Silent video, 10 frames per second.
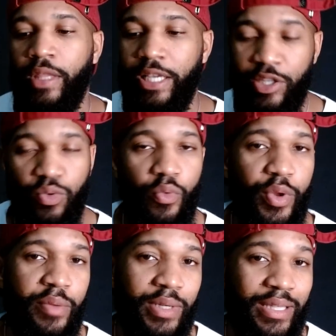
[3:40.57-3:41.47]
Hizo un
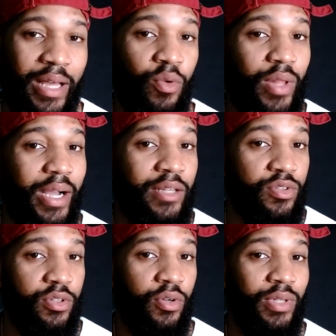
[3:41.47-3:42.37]
remix de una
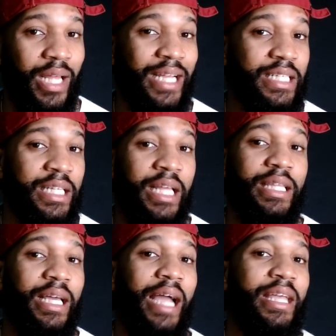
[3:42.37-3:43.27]
canción de
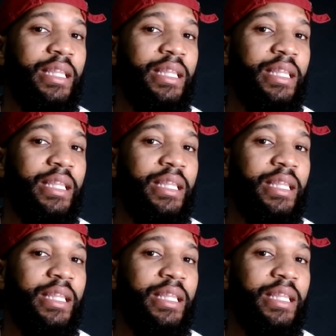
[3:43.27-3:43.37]
Residente Calle